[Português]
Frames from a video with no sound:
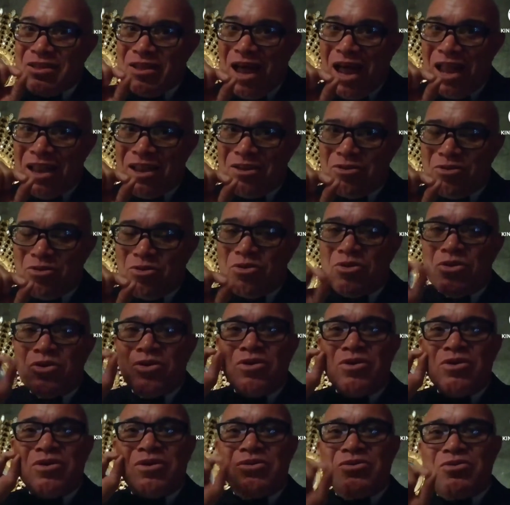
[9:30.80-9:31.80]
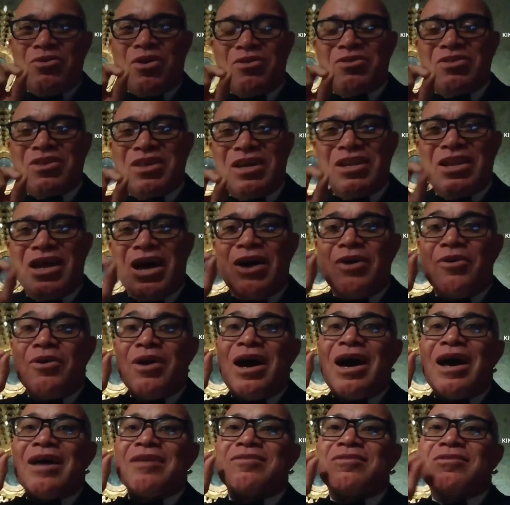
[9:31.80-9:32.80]
ali no nosso canal,
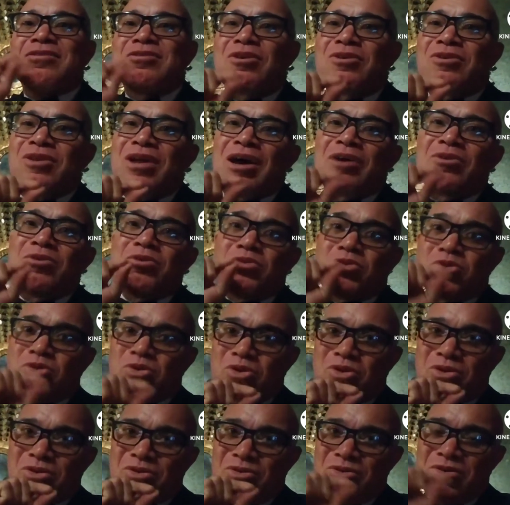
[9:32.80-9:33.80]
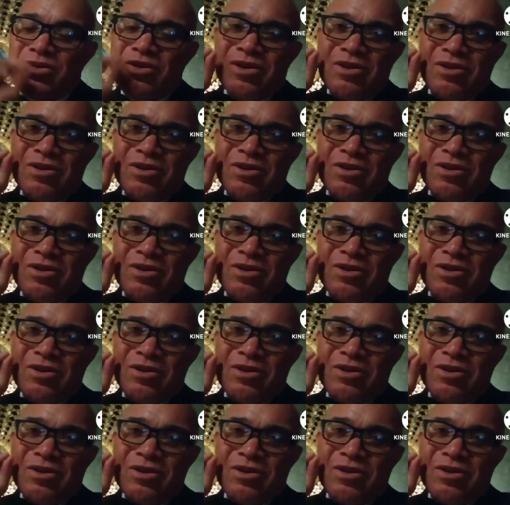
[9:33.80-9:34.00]
acionar todo,